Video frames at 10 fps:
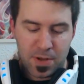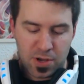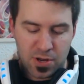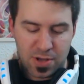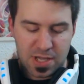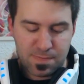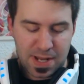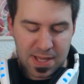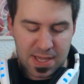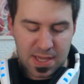Pero creo que es
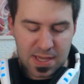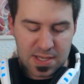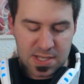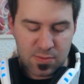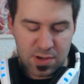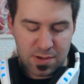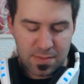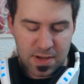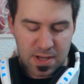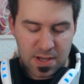para que se mueva